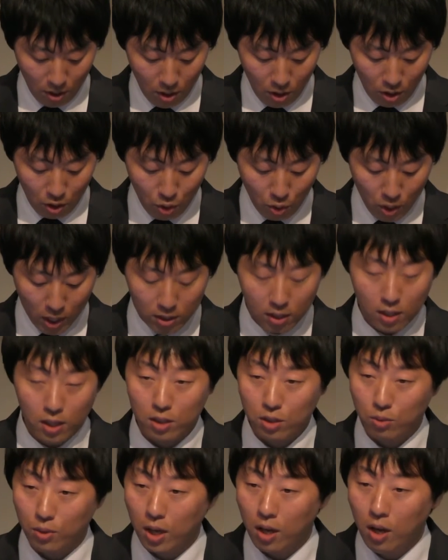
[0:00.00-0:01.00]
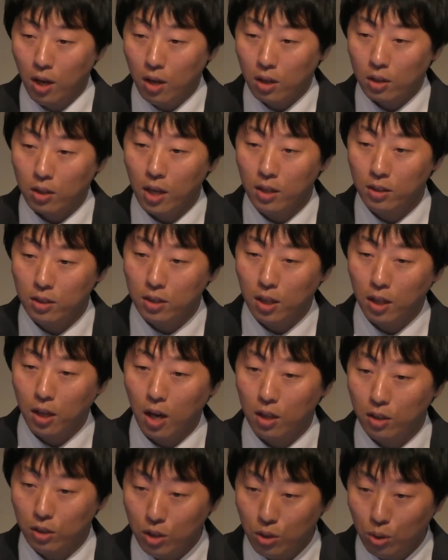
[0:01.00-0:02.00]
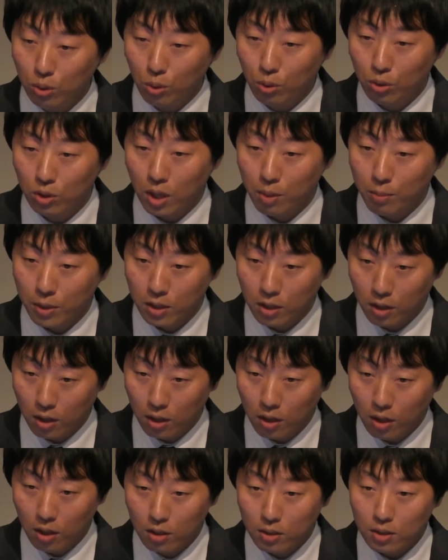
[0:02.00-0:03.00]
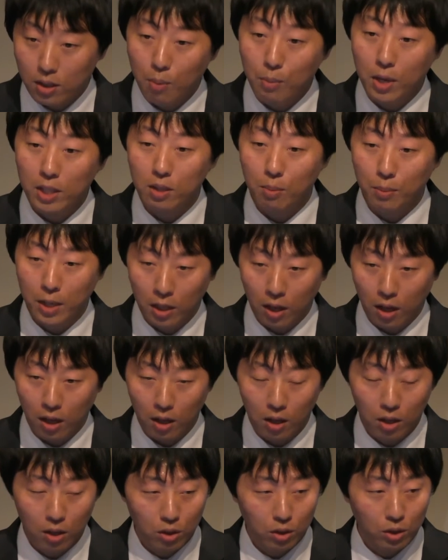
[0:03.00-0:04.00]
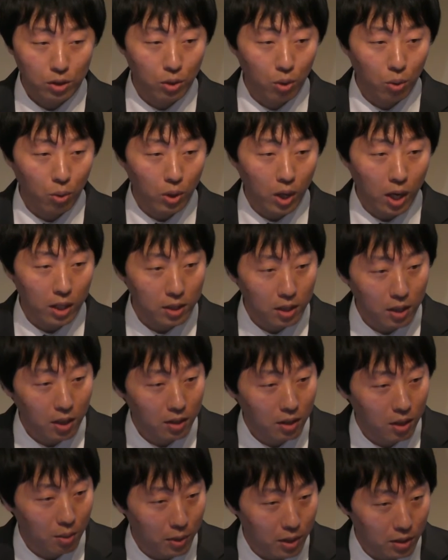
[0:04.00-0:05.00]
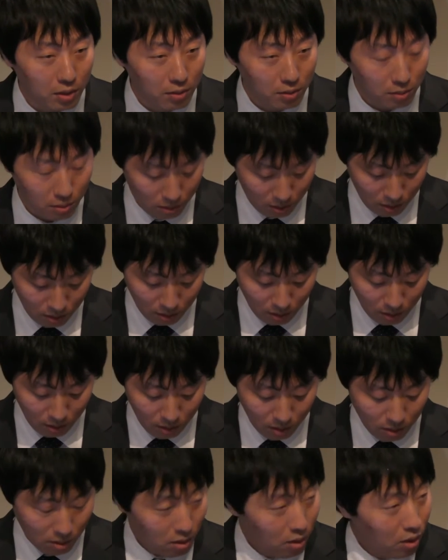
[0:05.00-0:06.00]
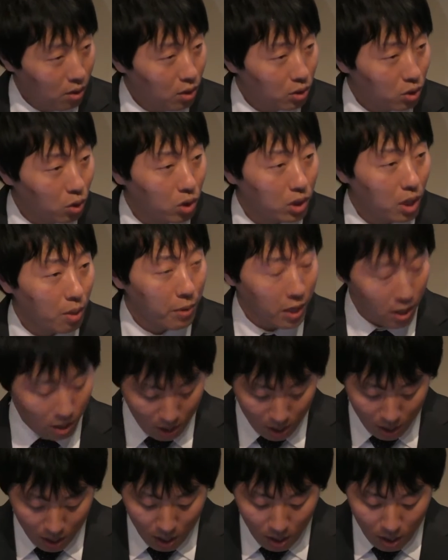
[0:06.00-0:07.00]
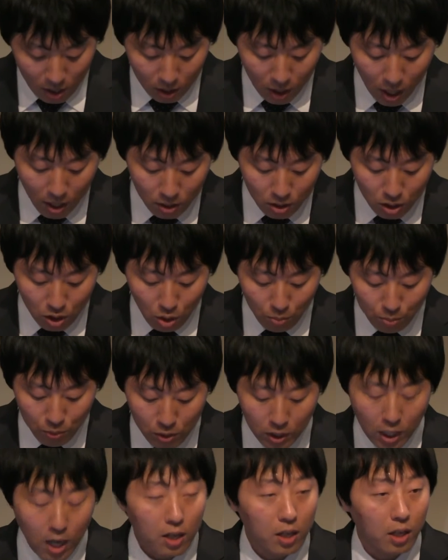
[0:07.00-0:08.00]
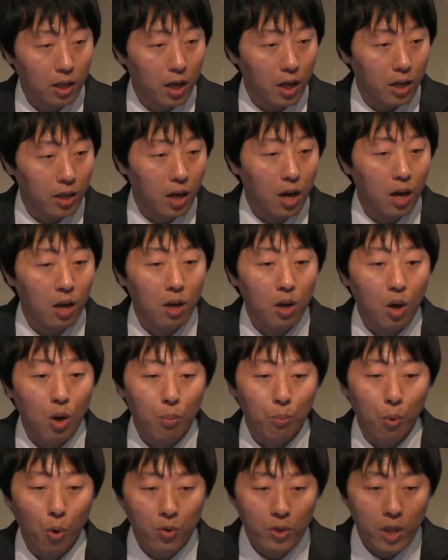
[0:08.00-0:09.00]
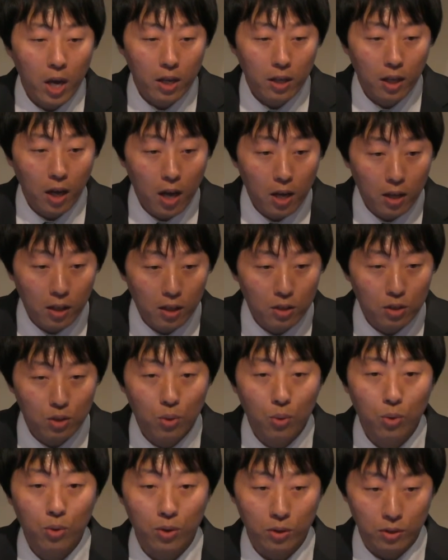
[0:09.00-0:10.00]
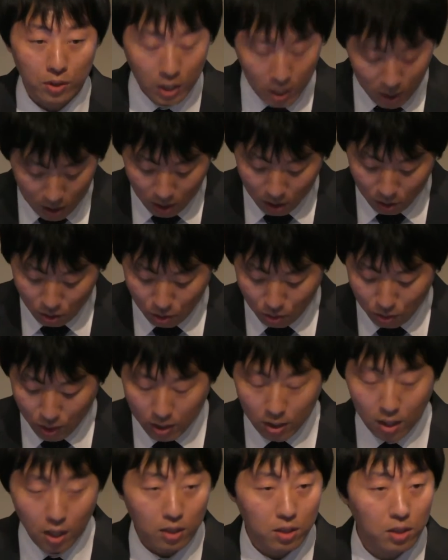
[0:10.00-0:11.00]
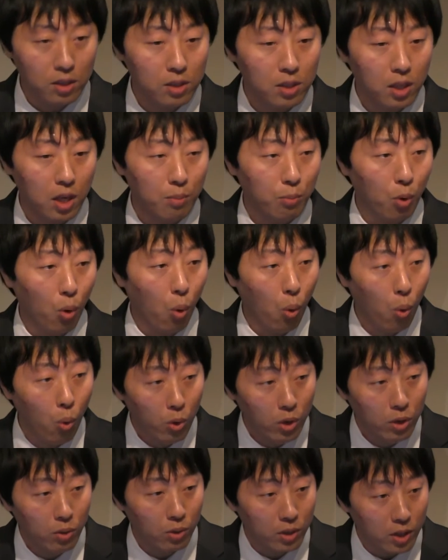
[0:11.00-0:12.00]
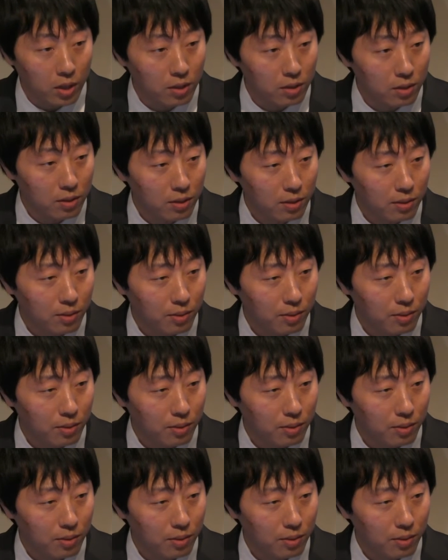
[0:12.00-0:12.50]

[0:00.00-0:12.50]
留学生たちは現地で学位を取るためにさまざまな苦労を重ねていますそのため現地の文化理解や問題解決能力に優れた人材も多いのです